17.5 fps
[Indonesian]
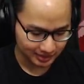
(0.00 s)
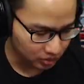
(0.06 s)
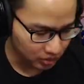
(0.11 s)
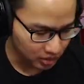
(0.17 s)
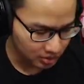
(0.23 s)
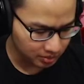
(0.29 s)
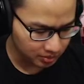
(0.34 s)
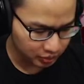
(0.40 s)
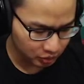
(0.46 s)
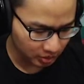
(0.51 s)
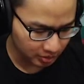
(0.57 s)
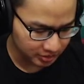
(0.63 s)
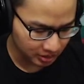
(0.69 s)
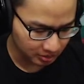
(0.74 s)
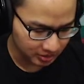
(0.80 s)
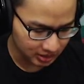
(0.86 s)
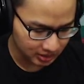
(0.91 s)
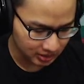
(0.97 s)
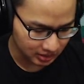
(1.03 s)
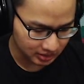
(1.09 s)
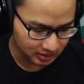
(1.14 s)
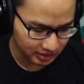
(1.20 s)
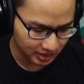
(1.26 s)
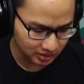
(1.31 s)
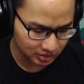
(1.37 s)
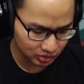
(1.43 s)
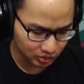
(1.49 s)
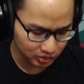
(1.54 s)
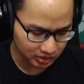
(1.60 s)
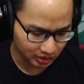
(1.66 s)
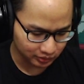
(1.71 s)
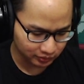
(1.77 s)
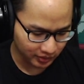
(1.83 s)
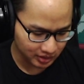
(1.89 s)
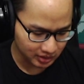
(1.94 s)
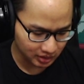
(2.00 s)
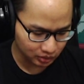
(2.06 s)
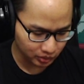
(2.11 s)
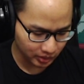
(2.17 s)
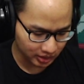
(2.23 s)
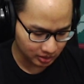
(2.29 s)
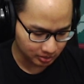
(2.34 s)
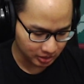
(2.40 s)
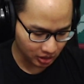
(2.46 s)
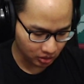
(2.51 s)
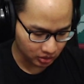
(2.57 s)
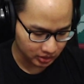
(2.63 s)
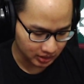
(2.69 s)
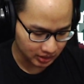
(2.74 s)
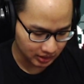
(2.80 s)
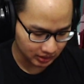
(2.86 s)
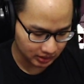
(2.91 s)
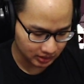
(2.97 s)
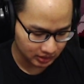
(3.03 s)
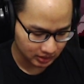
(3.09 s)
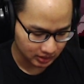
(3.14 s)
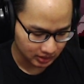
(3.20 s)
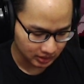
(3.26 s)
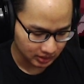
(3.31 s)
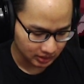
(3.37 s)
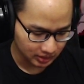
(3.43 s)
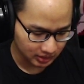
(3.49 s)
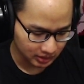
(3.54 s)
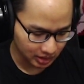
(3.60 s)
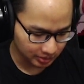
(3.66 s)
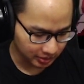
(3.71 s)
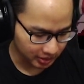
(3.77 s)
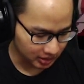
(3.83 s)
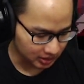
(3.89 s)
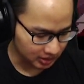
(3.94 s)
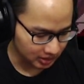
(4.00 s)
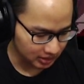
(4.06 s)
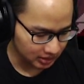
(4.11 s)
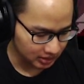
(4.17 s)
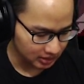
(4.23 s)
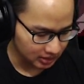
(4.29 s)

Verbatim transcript: Gue cuma bisa beli ini. Chance to set fire to enemy on hit. Ini apa ini?